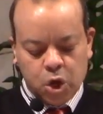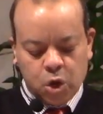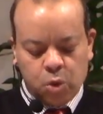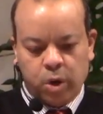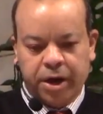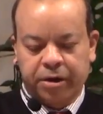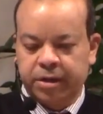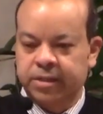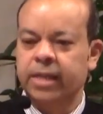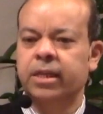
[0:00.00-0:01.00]

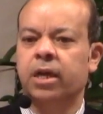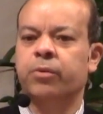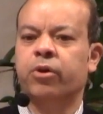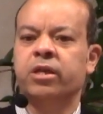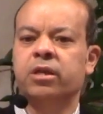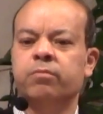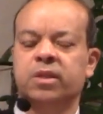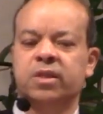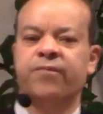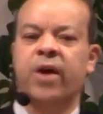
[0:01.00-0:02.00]
ورسالة العبرانيين
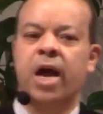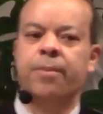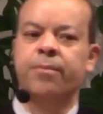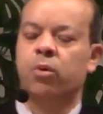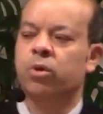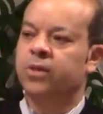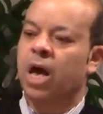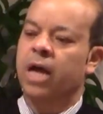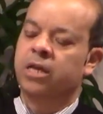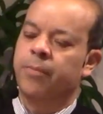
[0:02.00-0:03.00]
بصفة عامة
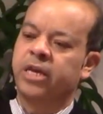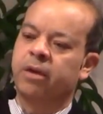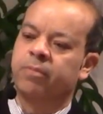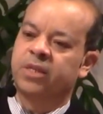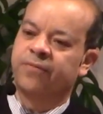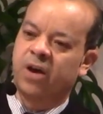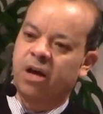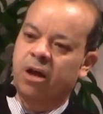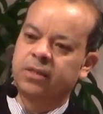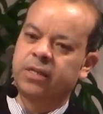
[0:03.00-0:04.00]
وإصحاح 8 بصفة
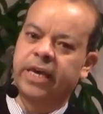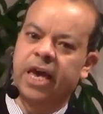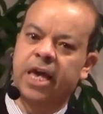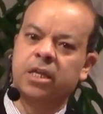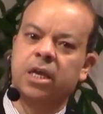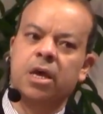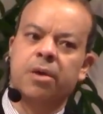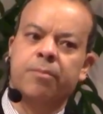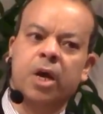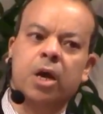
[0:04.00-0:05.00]
خاصة كان
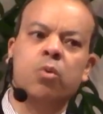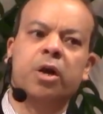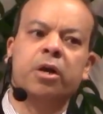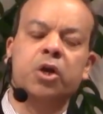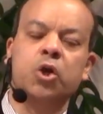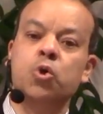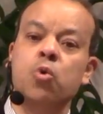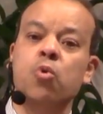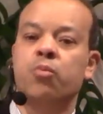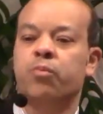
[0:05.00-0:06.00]
محور
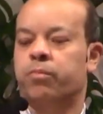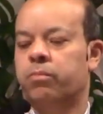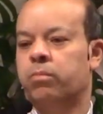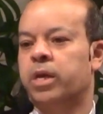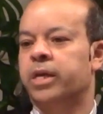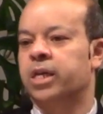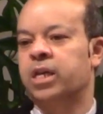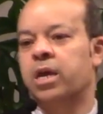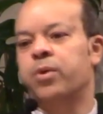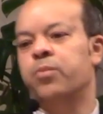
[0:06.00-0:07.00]
هجوم
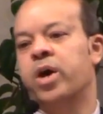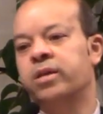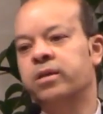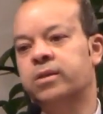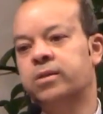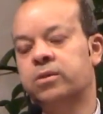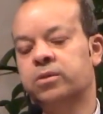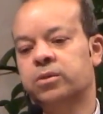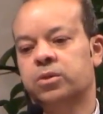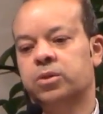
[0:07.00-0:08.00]
للكتاب المقدس
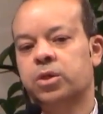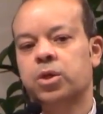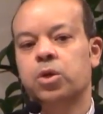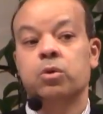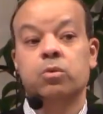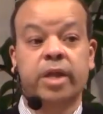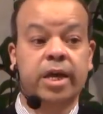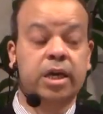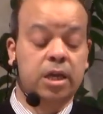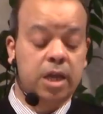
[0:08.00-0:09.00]

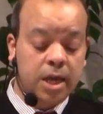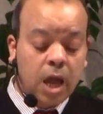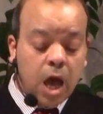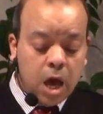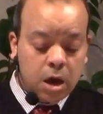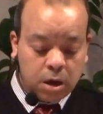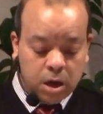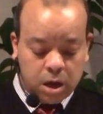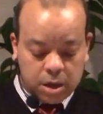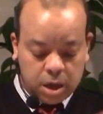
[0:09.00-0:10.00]
ولكن أنا
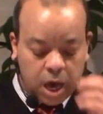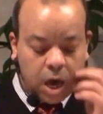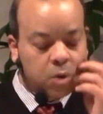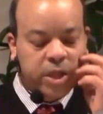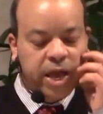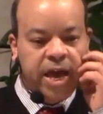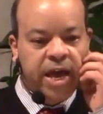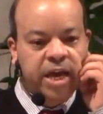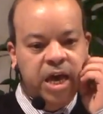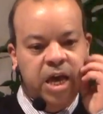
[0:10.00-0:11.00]
هقرأ أول
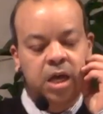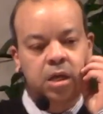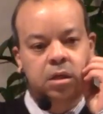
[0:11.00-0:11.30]
آية